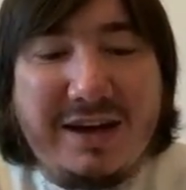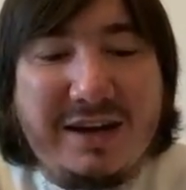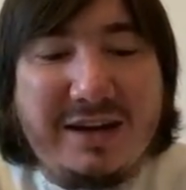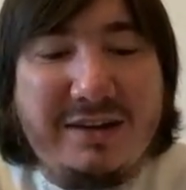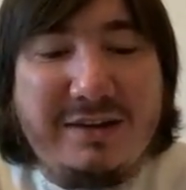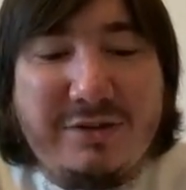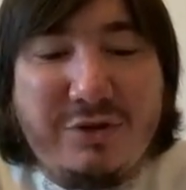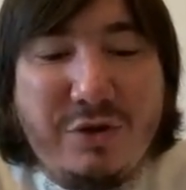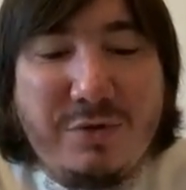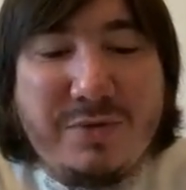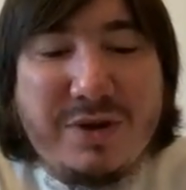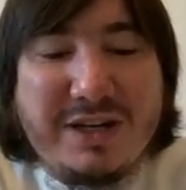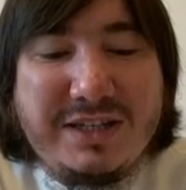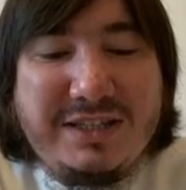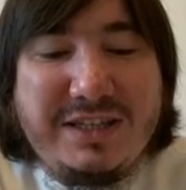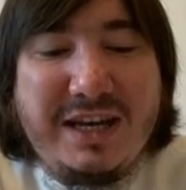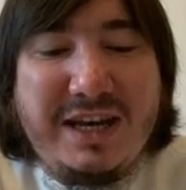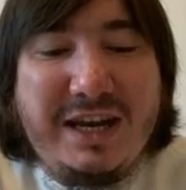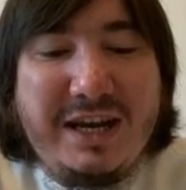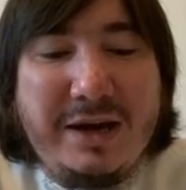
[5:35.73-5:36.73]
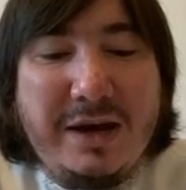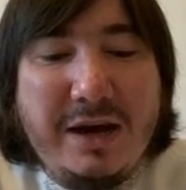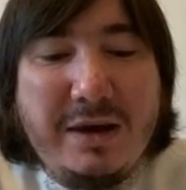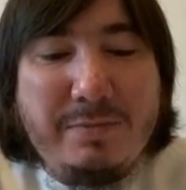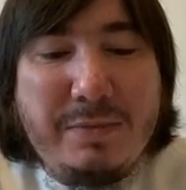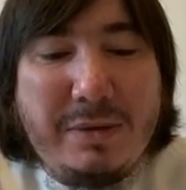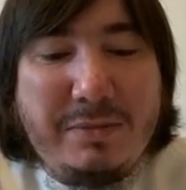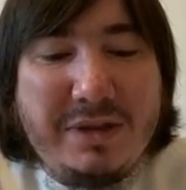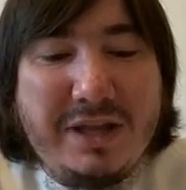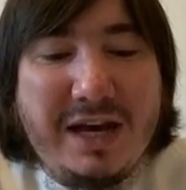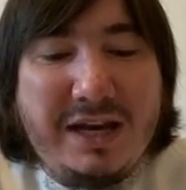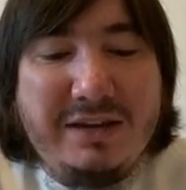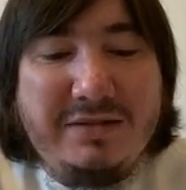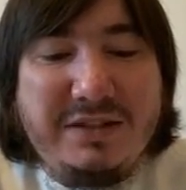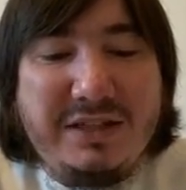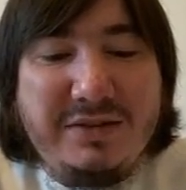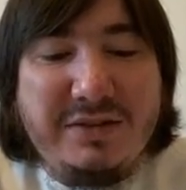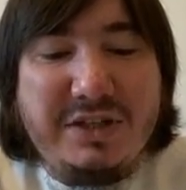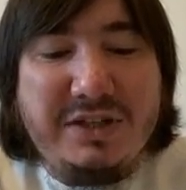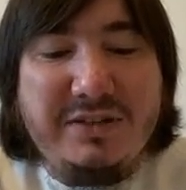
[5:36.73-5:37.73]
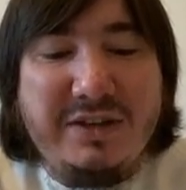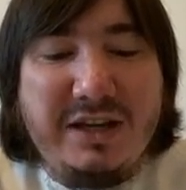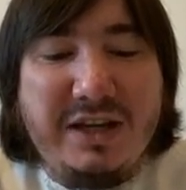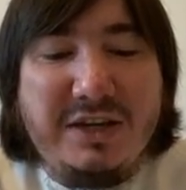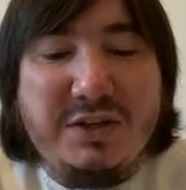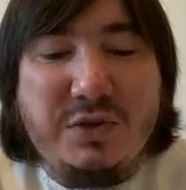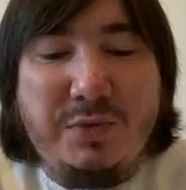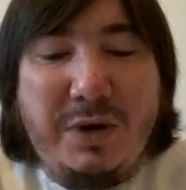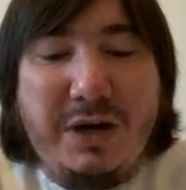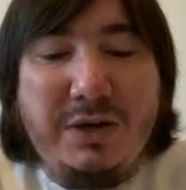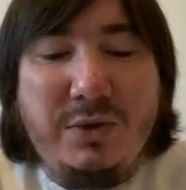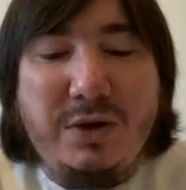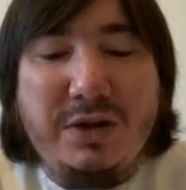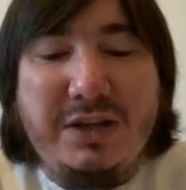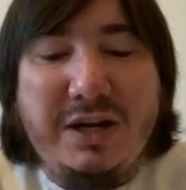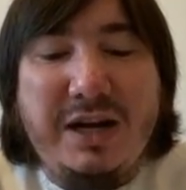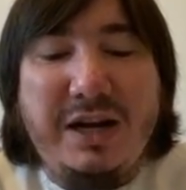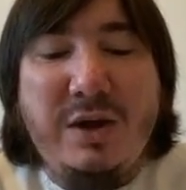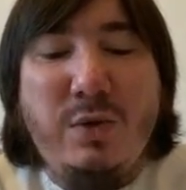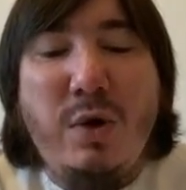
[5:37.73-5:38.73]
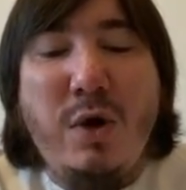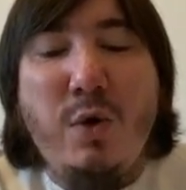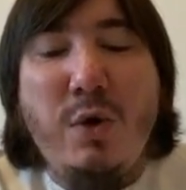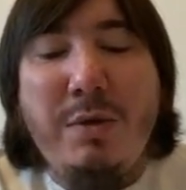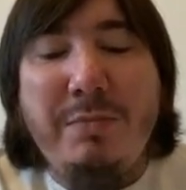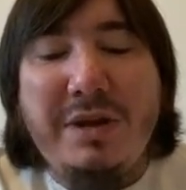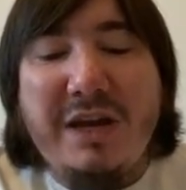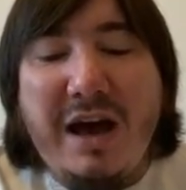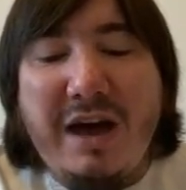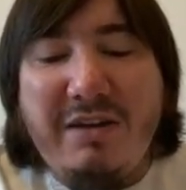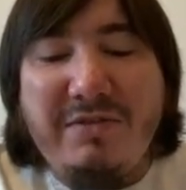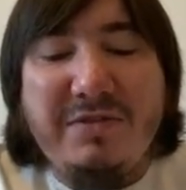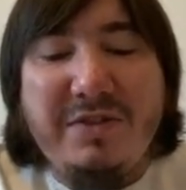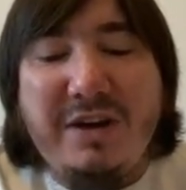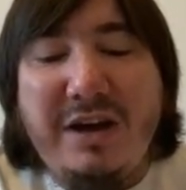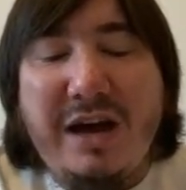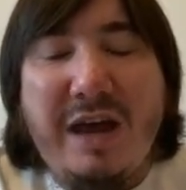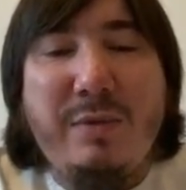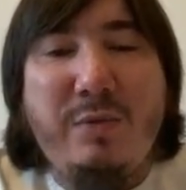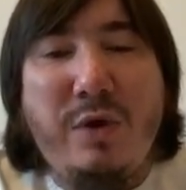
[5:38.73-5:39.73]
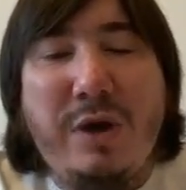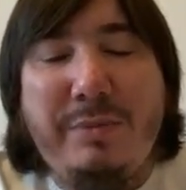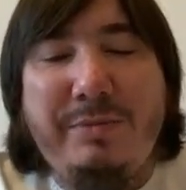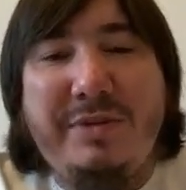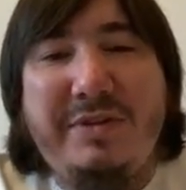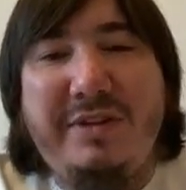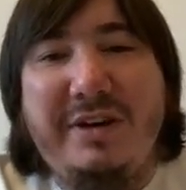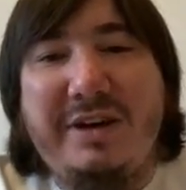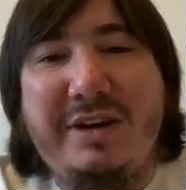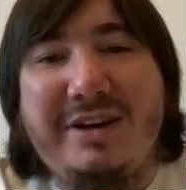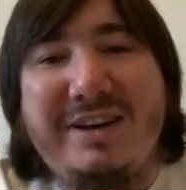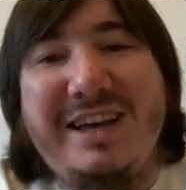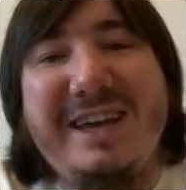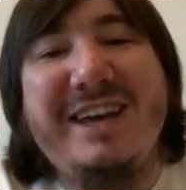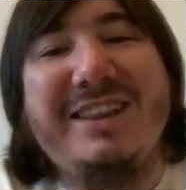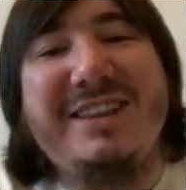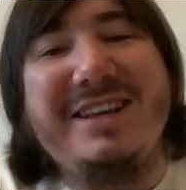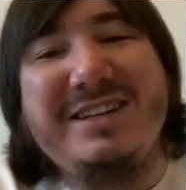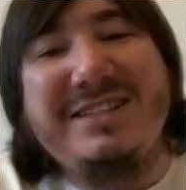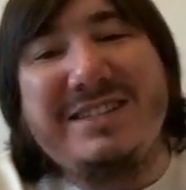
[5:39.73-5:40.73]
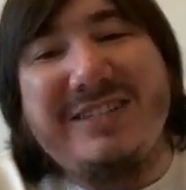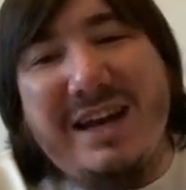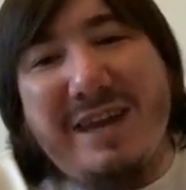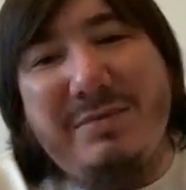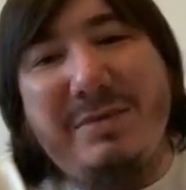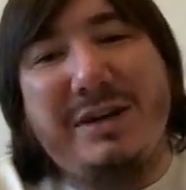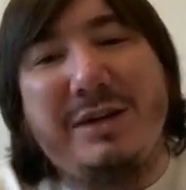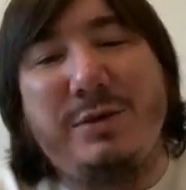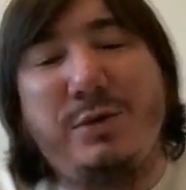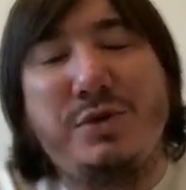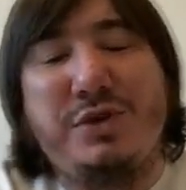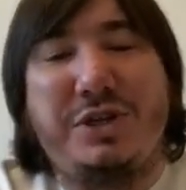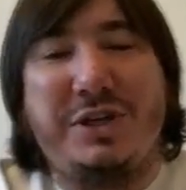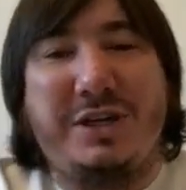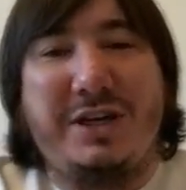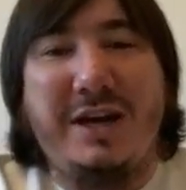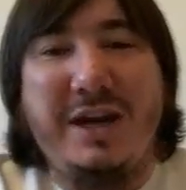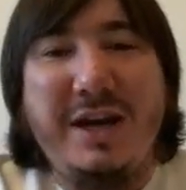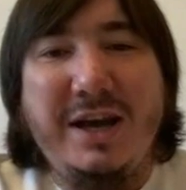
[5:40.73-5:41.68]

одном разделе поминания Всевышнего Аллаха Субхану Ва Та'аля, вахуа мин афдаля абуаб зикр. И это из самых лучших,